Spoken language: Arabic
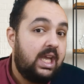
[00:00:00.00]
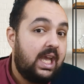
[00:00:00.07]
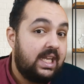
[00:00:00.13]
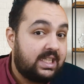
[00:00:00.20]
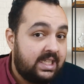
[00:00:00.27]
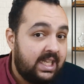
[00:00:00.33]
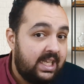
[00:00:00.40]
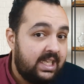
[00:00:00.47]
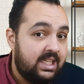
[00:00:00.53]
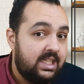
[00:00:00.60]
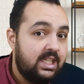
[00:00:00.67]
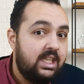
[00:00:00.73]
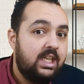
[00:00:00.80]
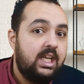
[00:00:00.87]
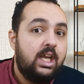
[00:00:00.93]
اتنين
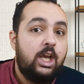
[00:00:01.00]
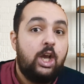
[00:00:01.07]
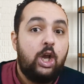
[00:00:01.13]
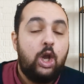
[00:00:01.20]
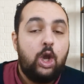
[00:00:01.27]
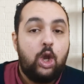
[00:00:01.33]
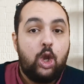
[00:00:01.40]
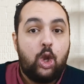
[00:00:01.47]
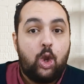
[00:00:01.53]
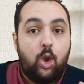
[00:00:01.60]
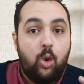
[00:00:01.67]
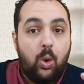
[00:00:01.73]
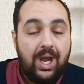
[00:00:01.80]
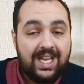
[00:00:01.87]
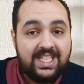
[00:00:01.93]

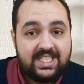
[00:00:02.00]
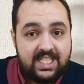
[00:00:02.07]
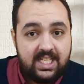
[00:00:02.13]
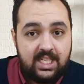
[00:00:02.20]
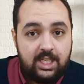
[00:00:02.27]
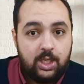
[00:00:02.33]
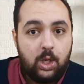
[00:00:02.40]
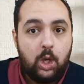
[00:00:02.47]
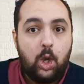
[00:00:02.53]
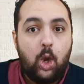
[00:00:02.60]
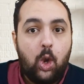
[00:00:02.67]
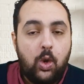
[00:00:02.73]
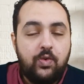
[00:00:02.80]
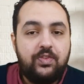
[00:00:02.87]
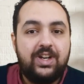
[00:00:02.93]
كواليتي
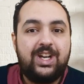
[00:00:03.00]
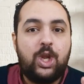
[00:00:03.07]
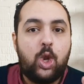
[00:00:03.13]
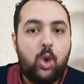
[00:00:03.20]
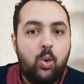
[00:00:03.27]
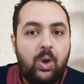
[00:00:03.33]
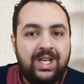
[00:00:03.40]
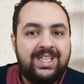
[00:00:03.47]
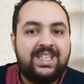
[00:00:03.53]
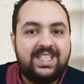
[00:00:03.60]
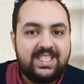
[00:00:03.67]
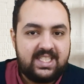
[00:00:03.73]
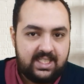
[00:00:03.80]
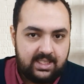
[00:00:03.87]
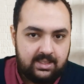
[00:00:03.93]
اوفر
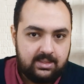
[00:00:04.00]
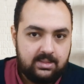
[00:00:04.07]
كوانتيتي